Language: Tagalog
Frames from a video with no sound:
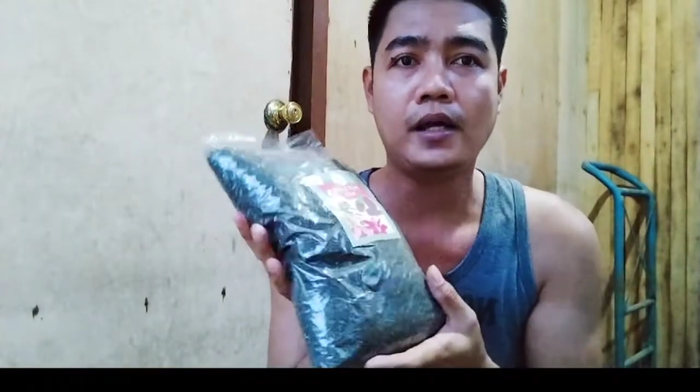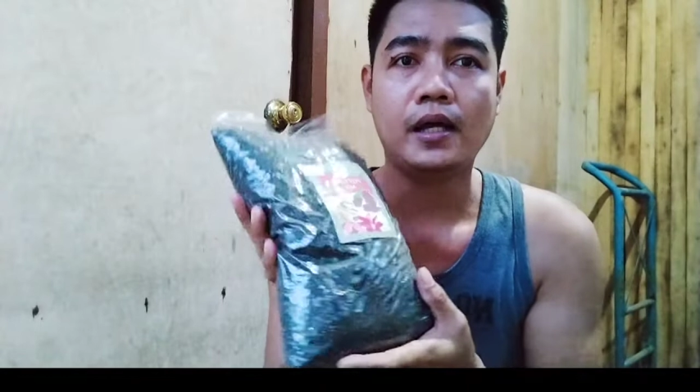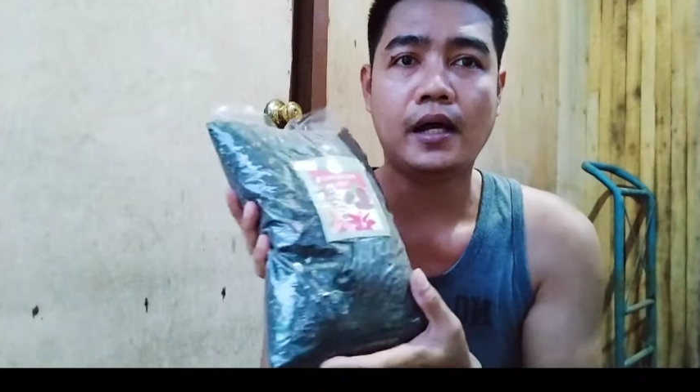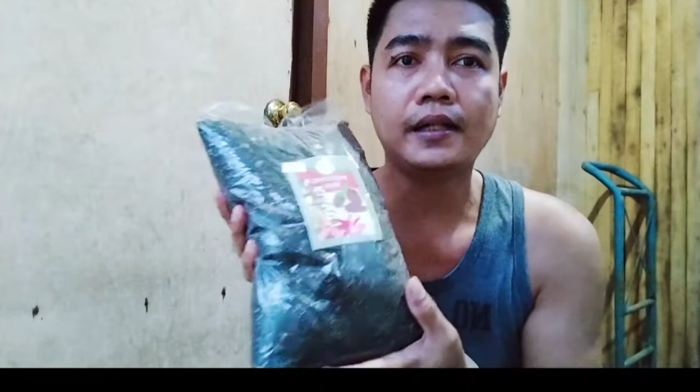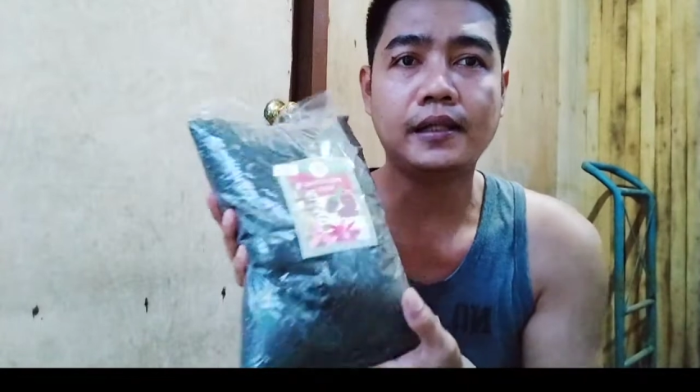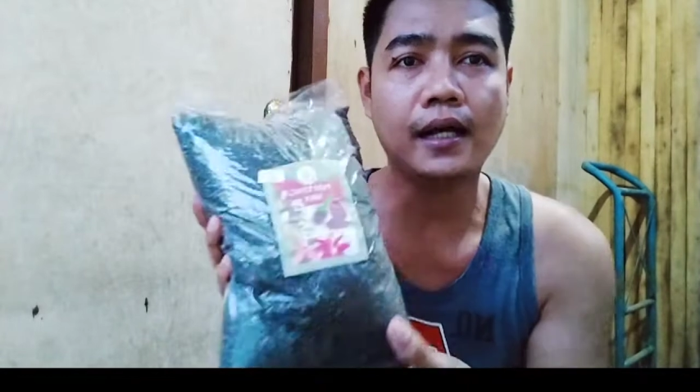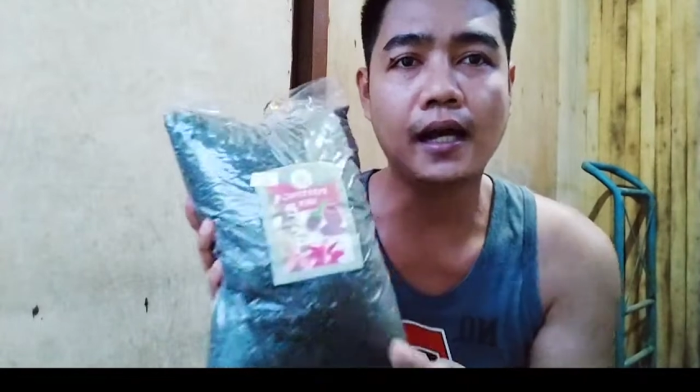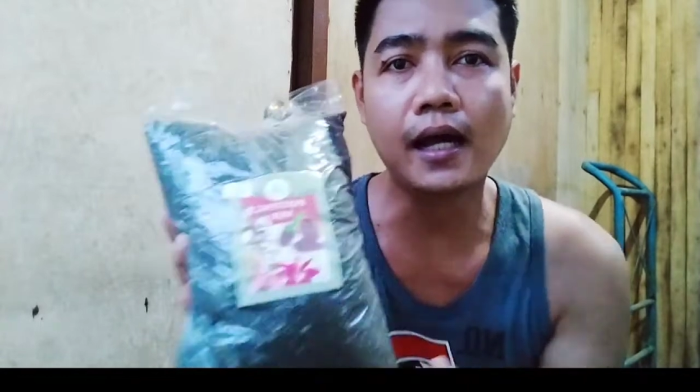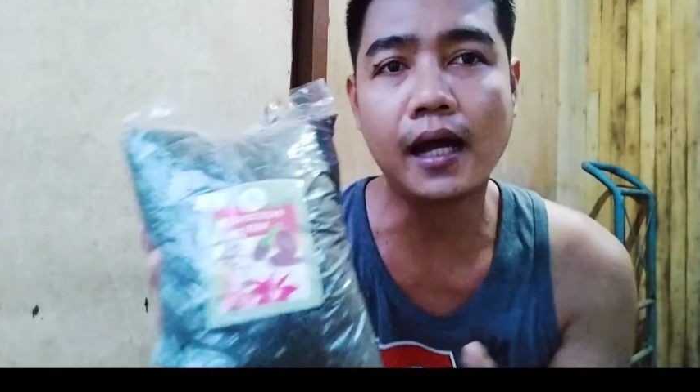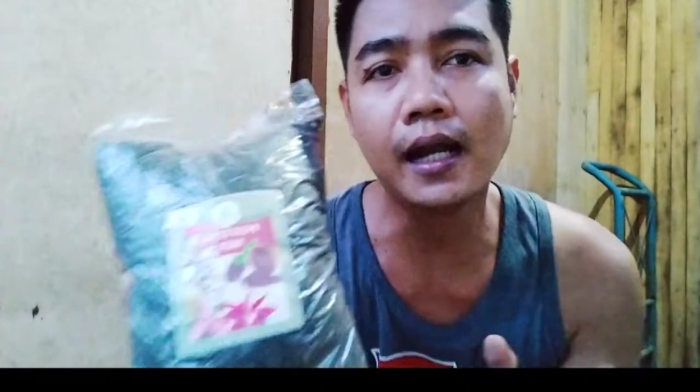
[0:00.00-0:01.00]
at
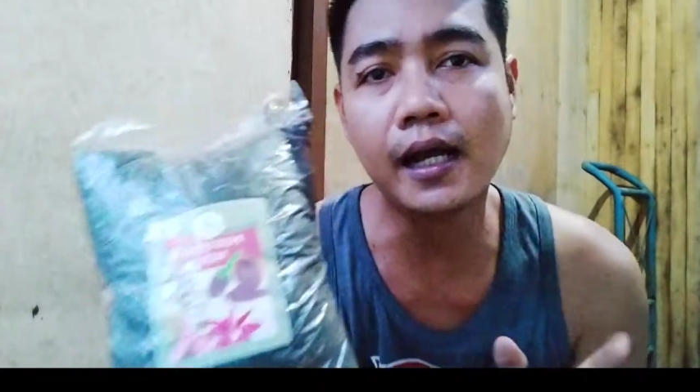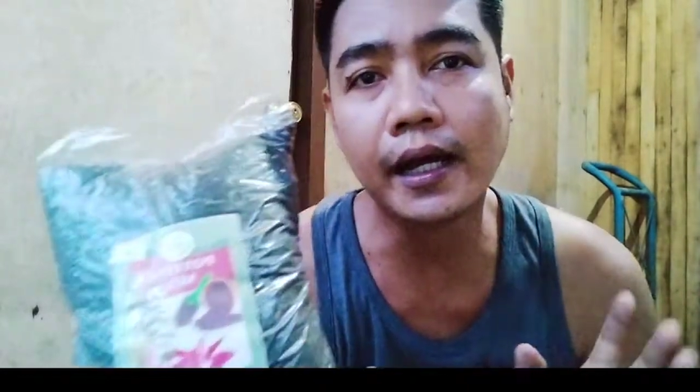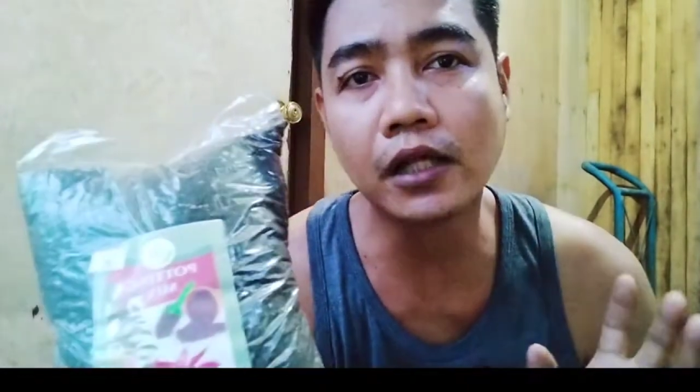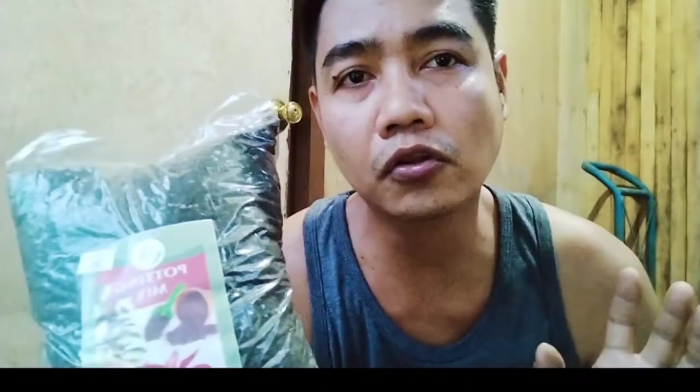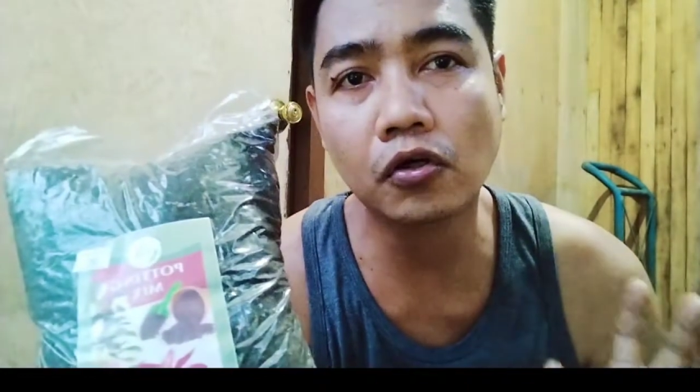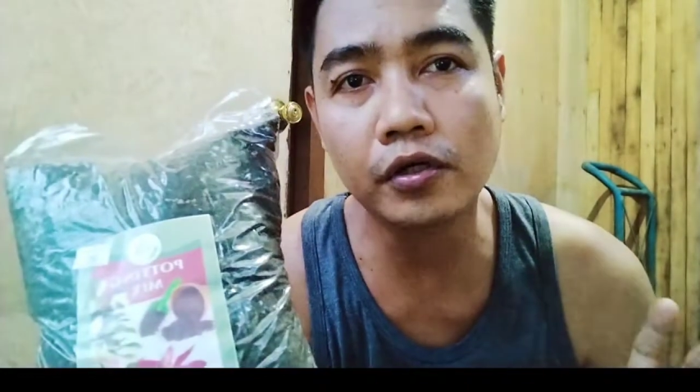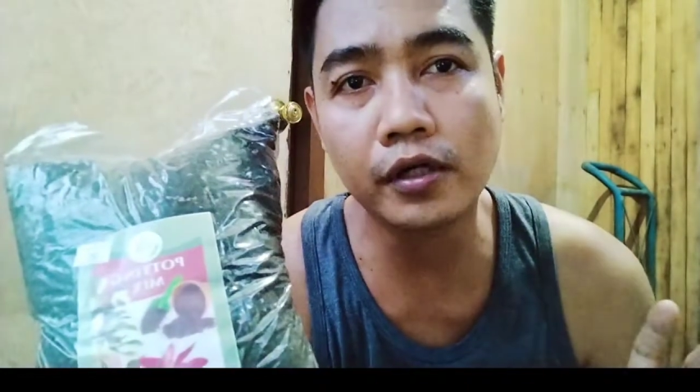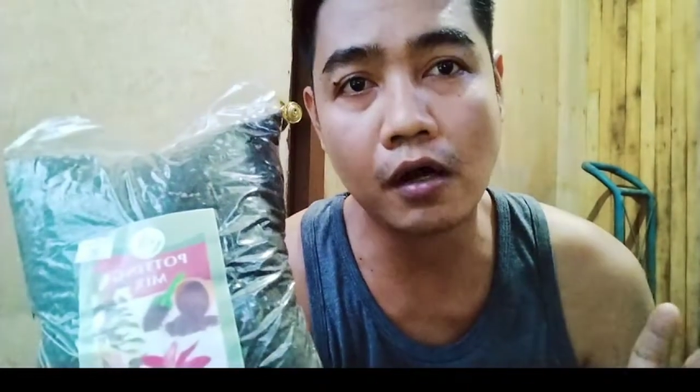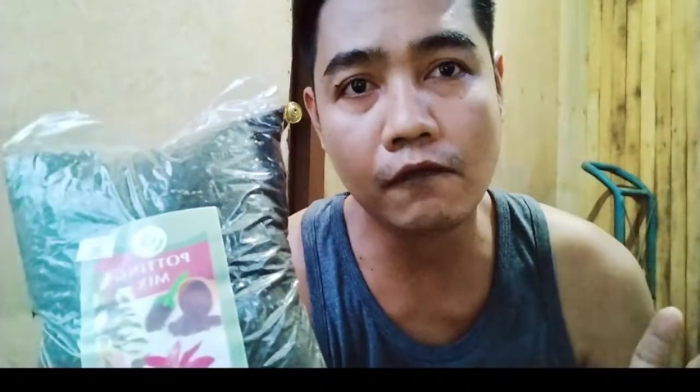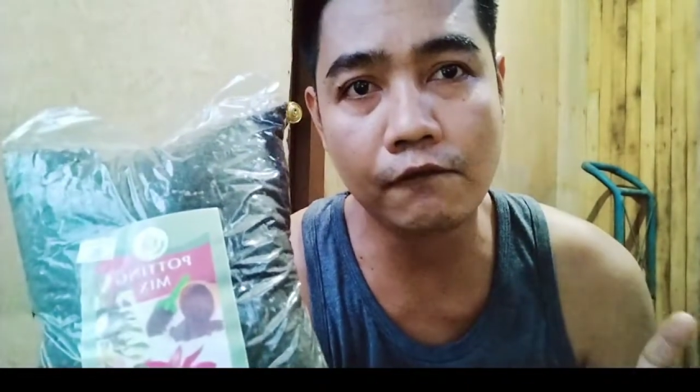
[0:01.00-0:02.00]
nakakahalaga ito
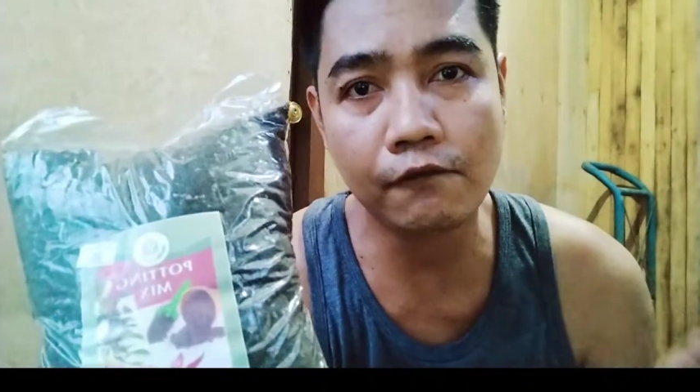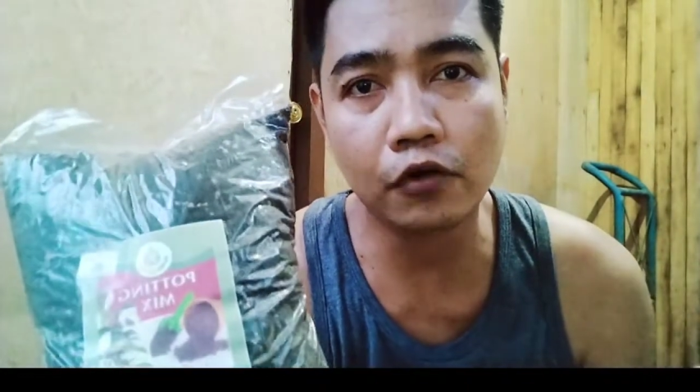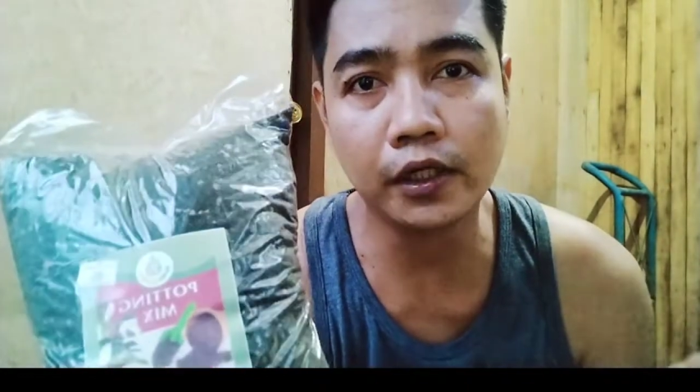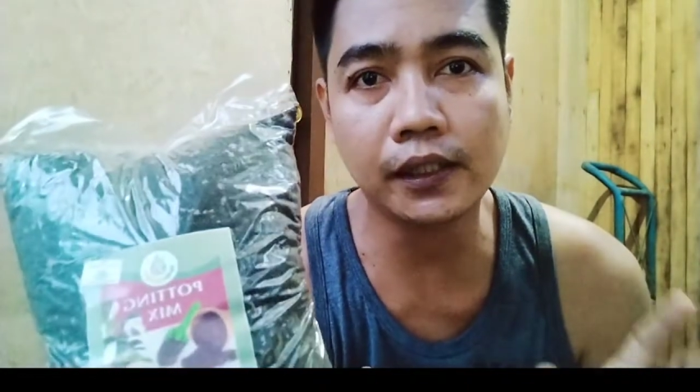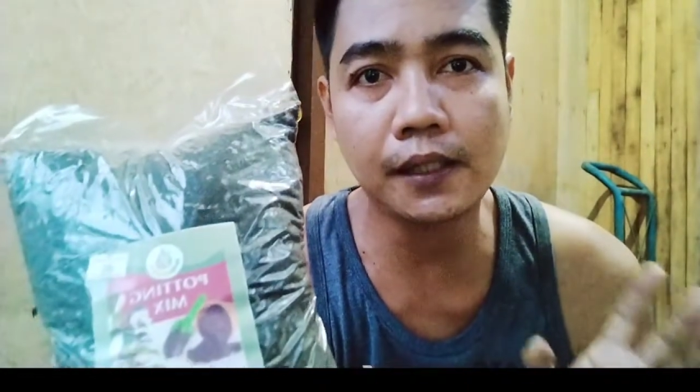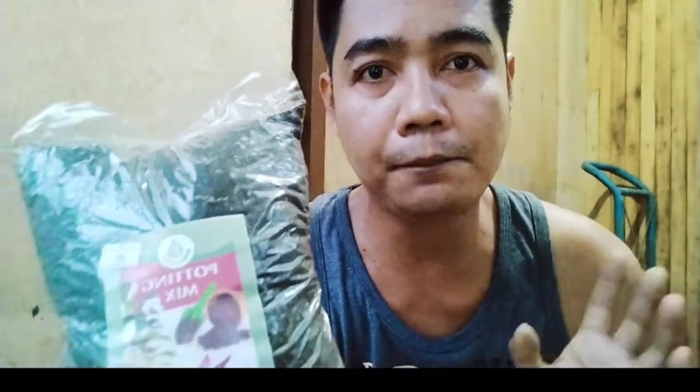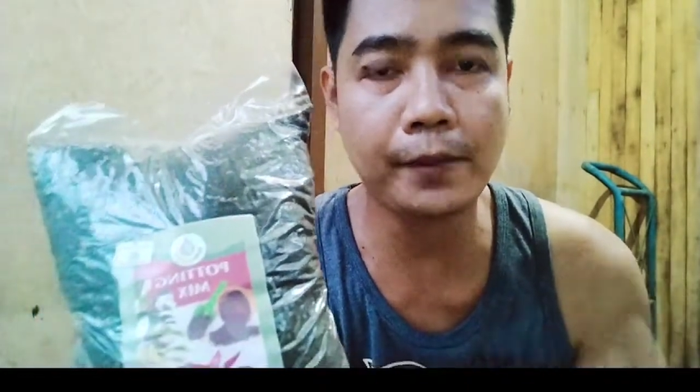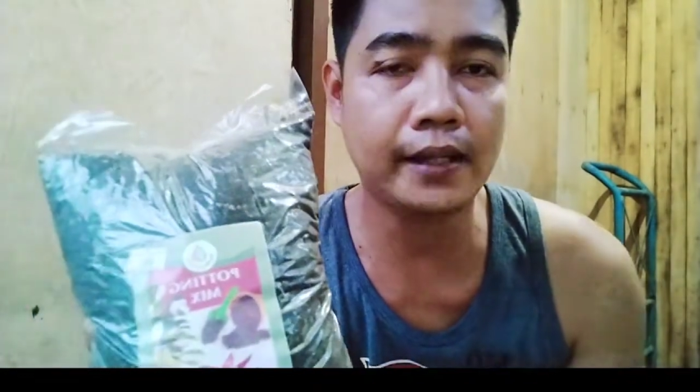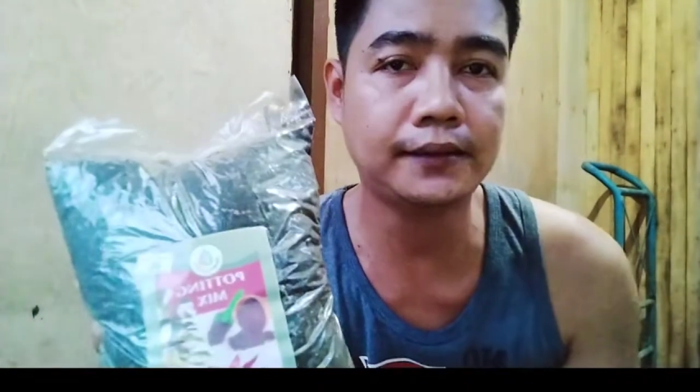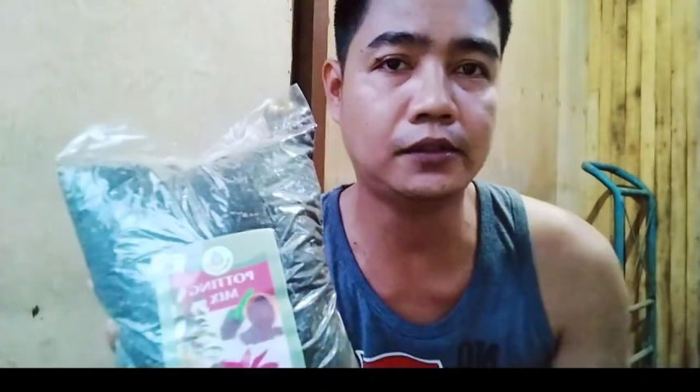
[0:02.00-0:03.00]
ng 40
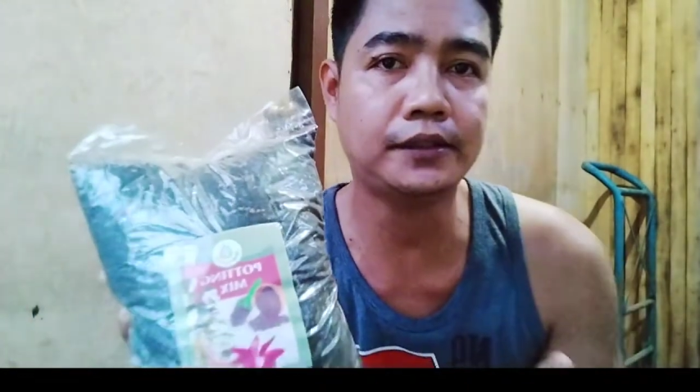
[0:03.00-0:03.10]
pesos.